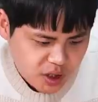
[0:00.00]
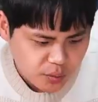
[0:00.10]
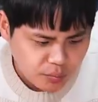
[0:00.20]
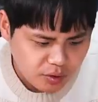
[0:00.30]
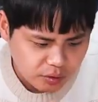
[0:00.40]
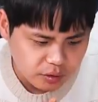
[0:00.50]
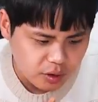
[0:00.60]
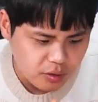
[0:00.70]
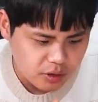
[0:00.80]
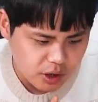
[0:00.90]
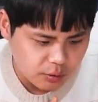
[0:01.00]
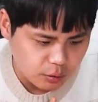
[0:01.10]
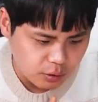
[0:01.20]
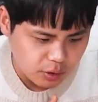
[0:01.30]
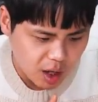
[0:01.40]
식물성
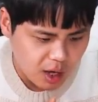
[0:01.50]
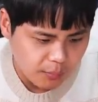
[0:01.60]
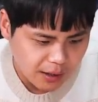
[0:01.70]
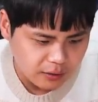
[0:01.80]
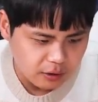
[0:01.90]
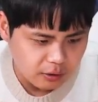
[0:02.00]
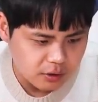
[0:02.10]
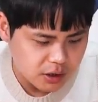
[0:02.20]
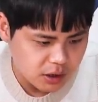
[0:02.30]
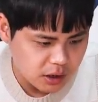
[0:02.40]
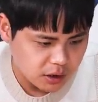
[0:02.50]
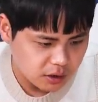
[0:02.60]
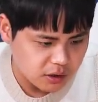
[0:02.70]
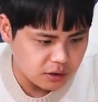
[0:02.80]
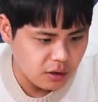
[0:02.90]
재료로 다
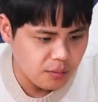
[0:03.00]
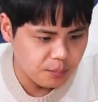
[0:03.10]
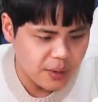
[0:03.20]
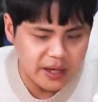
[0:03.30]
만들어진 그런